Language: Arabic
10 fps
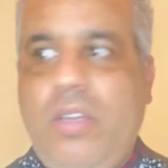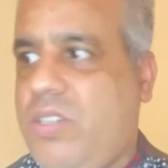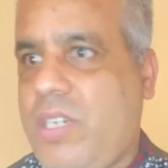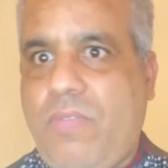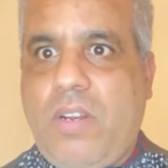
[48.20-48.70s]

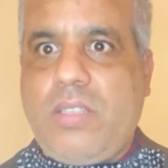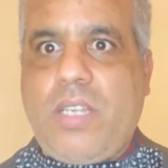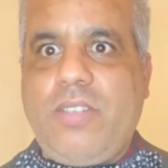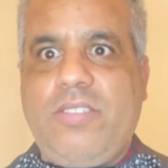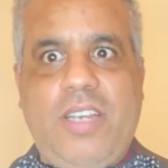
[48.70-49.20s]
شاف
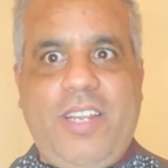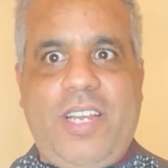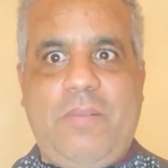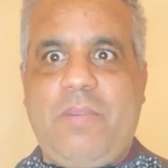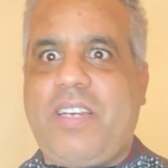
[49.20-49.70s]
لاطاي ديالي
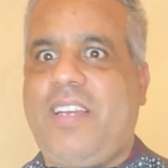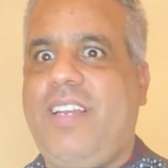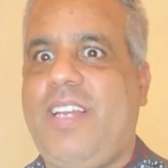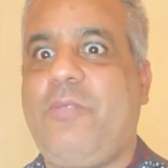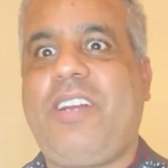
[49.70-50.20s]
حمق
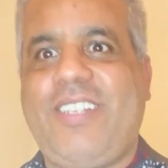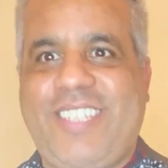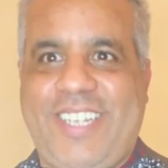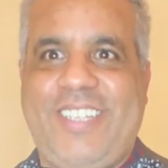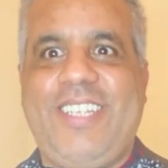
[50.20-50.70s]
عليها
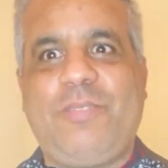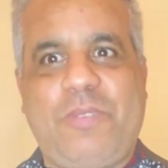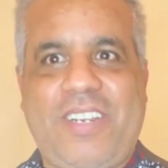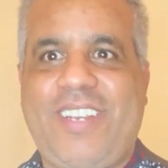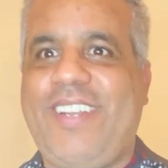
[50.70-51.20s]
وكانت عندي
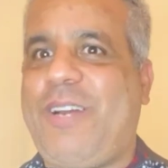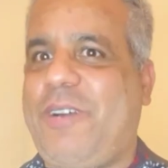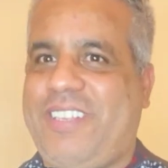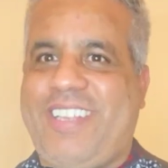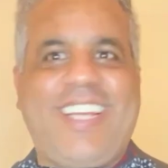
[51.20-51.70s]
تبارك الله
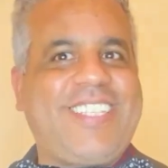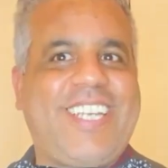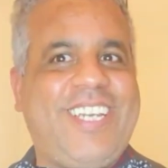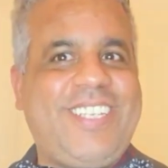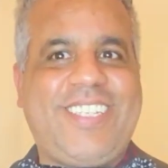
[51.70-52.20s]
واحد
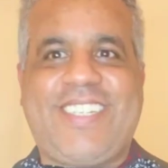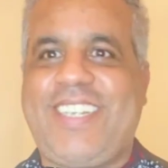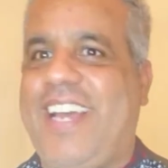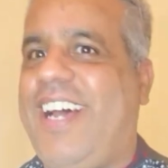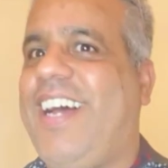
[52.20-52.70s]
لاطاي هذيك
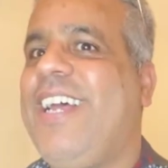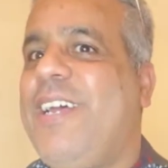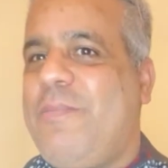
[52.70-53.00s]
الساعه